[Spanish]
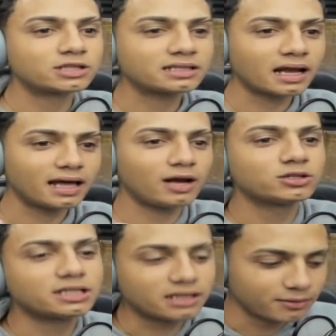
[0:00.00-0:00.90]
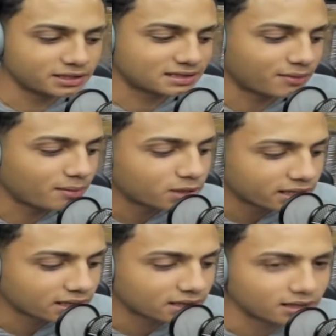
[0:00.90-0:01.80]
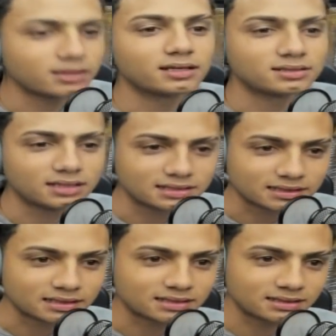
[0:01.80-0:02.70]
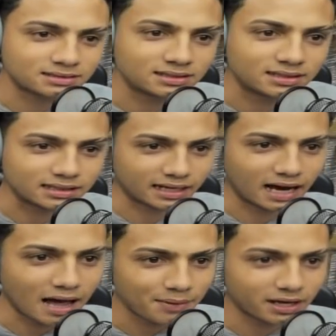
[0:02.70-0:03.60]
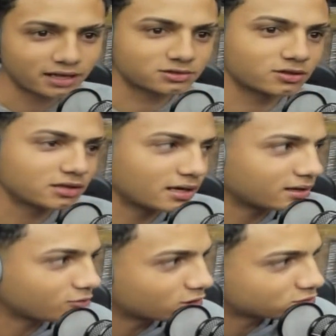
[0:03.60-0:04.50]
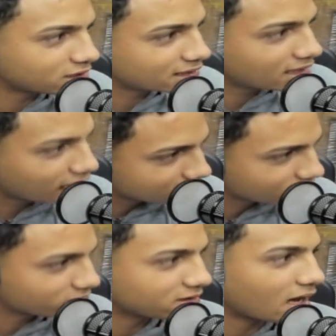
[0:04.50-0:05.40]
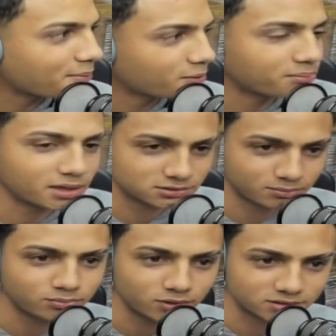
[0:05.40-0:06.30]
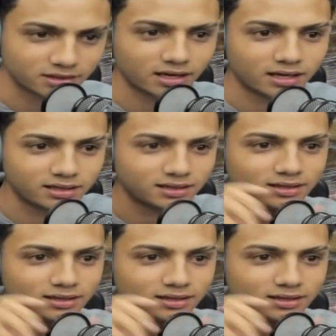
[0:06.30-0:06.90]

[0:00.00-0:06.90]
otra, la otra entrevista hablamos de, si, te atracaban y eso. Yo dije, cuando tú sacaste la canción, yo dije, ah, pues más pudo ese día ahí.